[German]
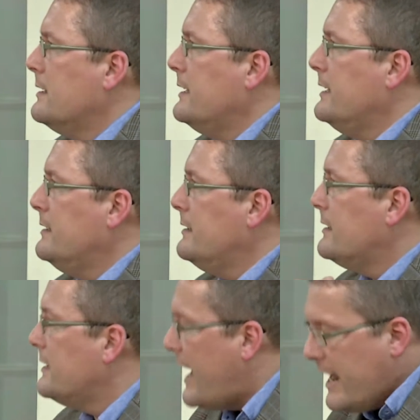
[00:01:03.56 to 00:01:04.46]

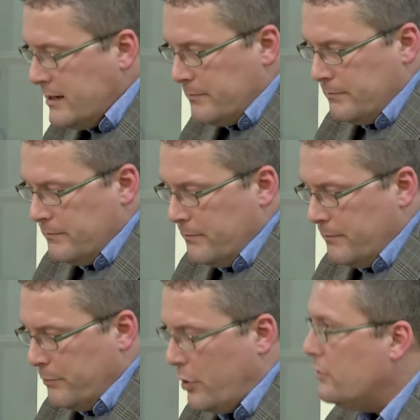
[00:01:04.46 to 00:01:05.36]
In keinem
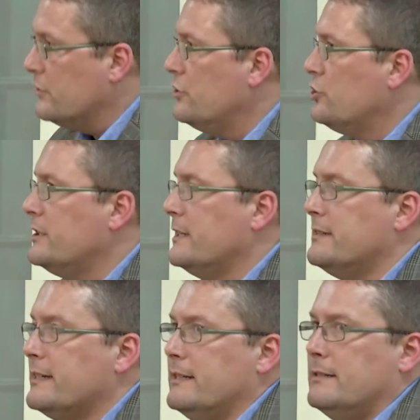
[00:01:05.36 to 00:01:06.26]
Punkt
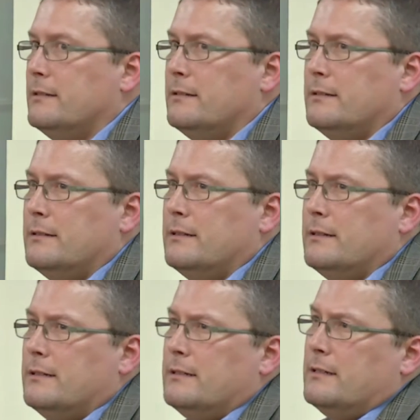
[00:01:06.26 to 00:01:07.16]
steht drin,
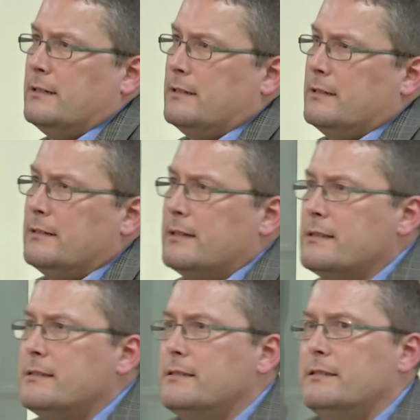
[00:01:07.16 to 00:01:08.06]

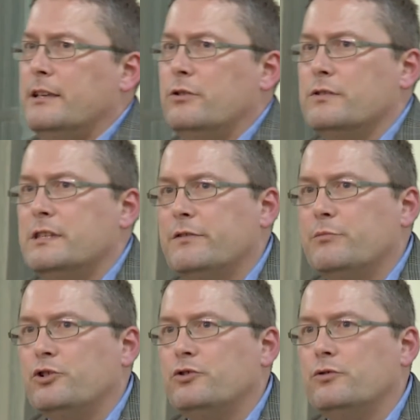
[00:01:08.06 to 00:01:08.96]
dass die inklusive
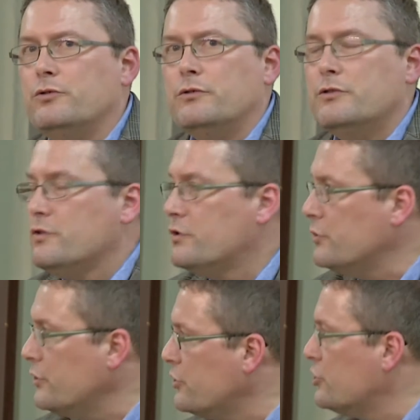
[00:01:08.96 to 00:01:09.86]
Beschulung
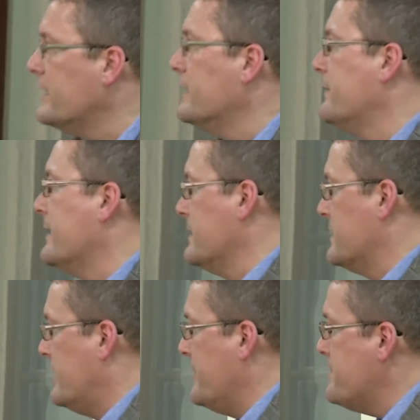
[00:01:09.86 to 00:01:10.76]
zurückgestellt werden
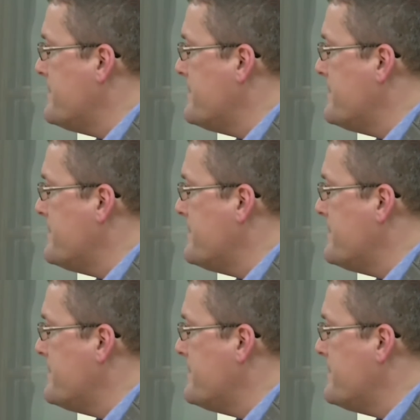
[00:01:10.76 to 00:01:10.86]
soll.